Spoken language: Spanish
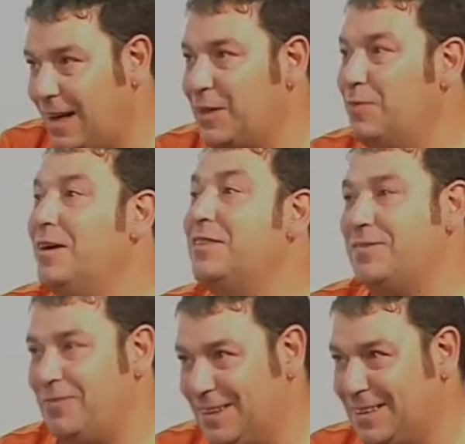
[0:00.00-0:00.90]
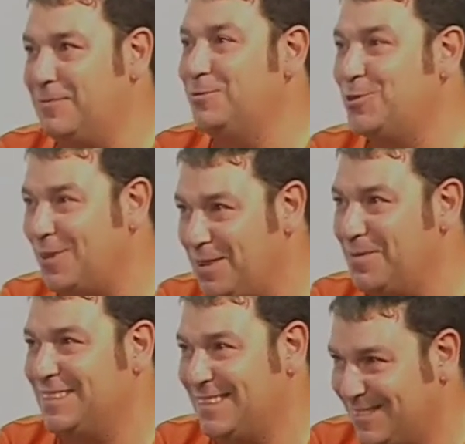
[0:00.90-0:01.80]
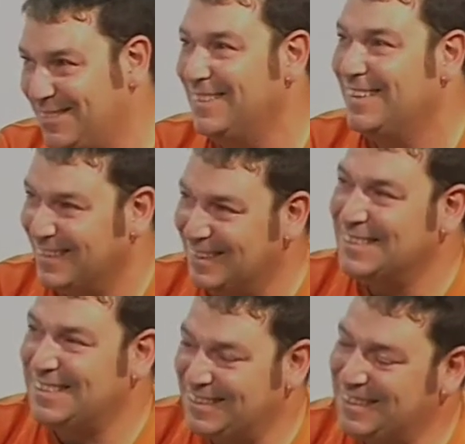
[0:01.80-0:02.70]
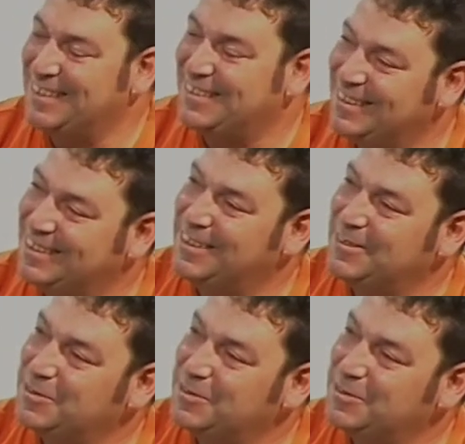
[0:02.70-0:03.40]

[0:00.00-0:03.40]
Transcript: hace, hace falta mucho. hace falta mucha risa. Sí, sí, sí, sí,